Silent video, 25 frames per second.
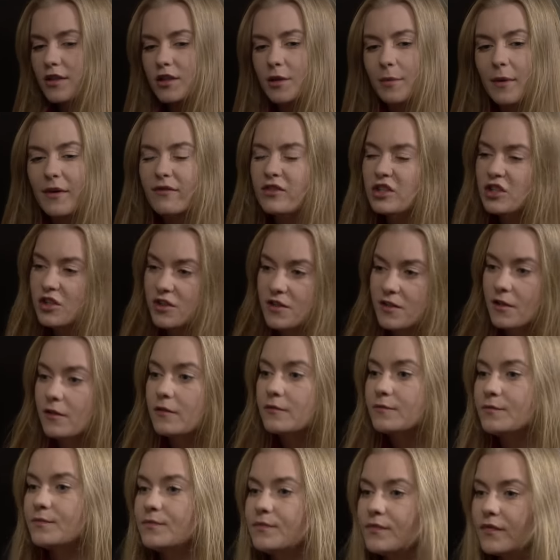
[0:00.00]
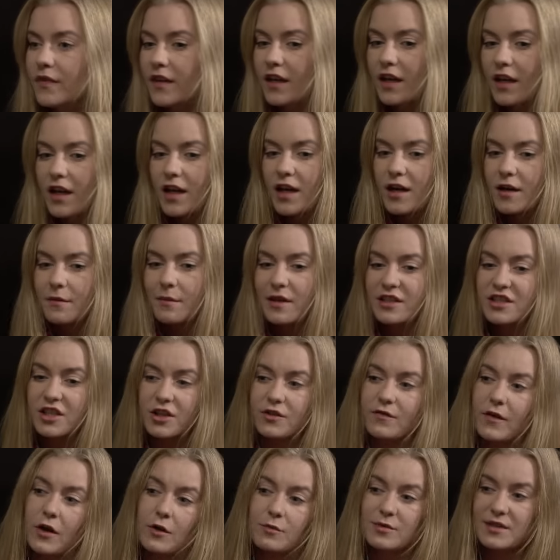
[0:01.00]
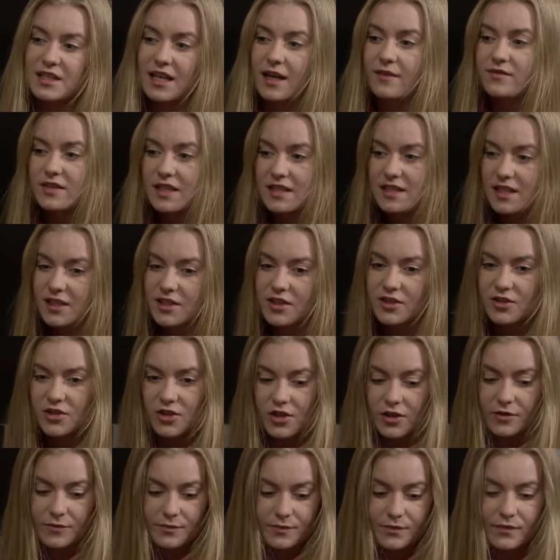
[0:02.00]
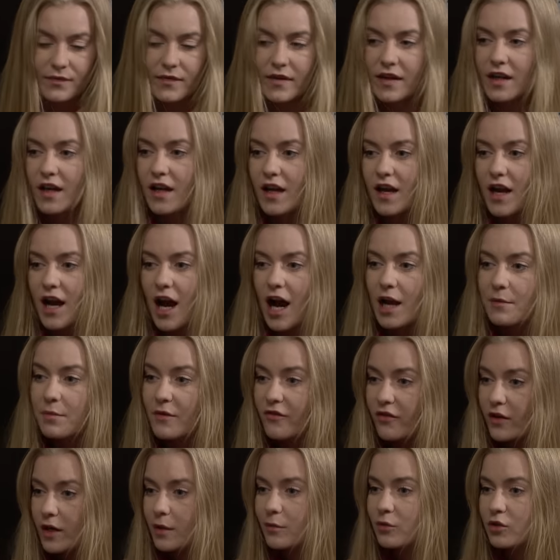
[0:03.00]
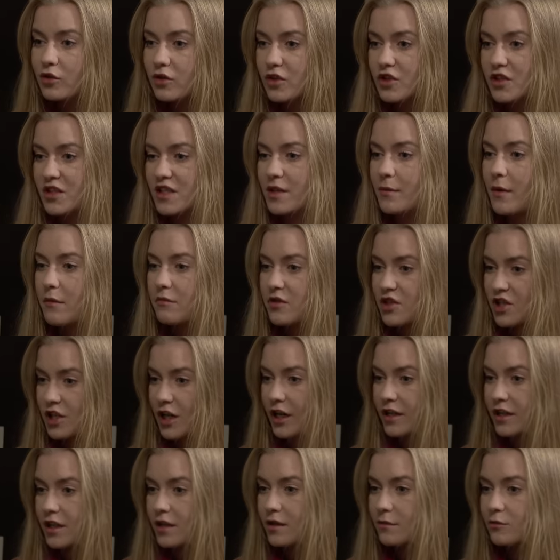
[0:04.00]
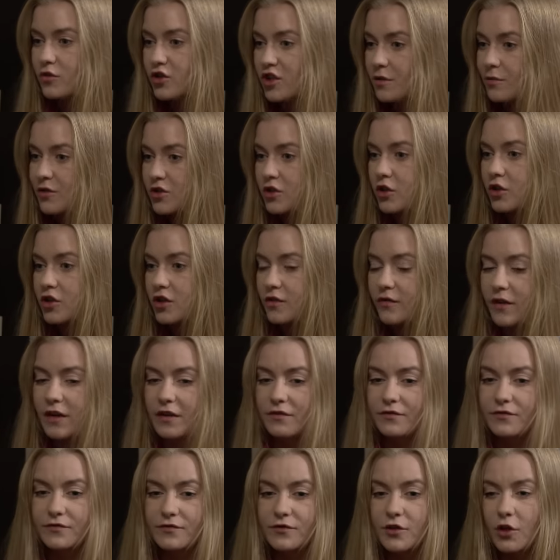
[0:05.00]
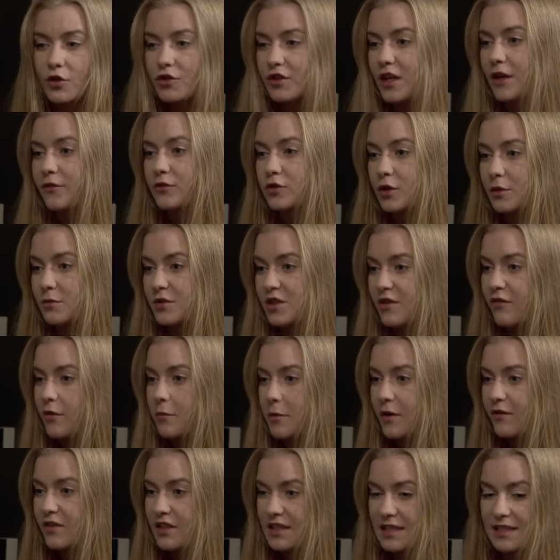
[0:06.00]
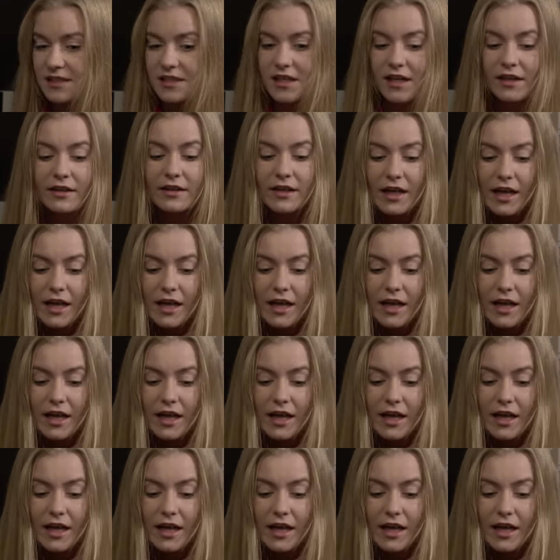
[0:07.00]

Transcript: Dobra, wiecie co? Macie dwie opcje, a w zasadzie trzy. Albo wyremontujecie same mieszkanie, musi być gotowe do dnia, w którym się wyprowadzacie,